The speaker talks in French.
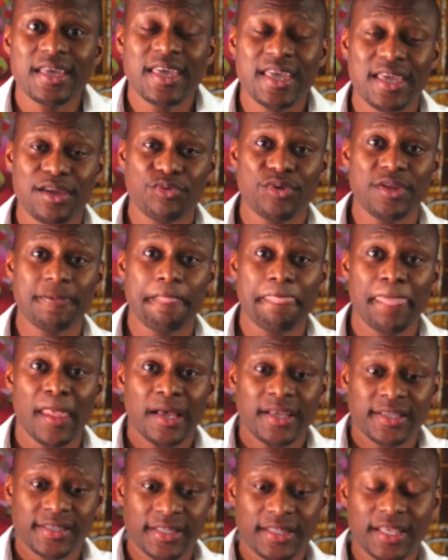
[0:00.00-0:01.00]
Et eh oui,
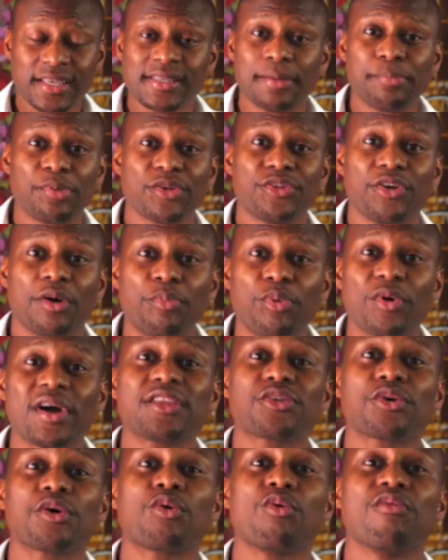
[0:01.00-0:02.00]
c'est très important. Pour
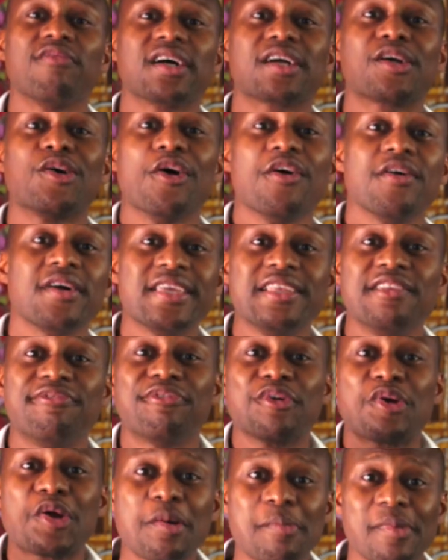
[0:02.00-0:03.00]
être convaincant, il
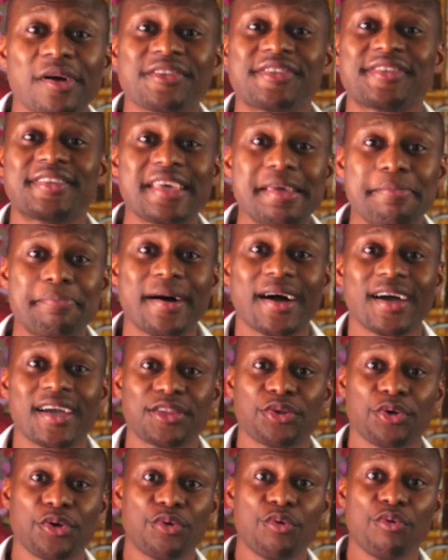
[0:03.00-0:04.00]
faut commencer par
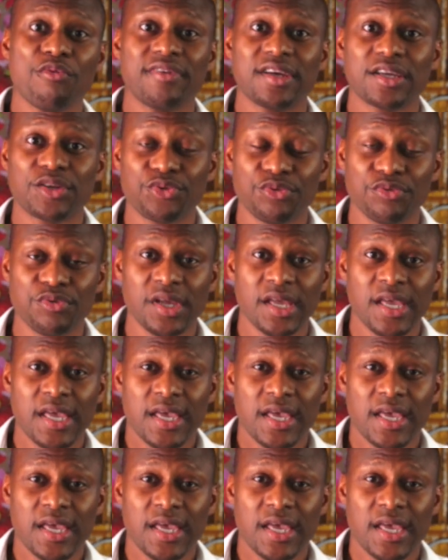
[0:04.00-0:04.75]
être convaincu.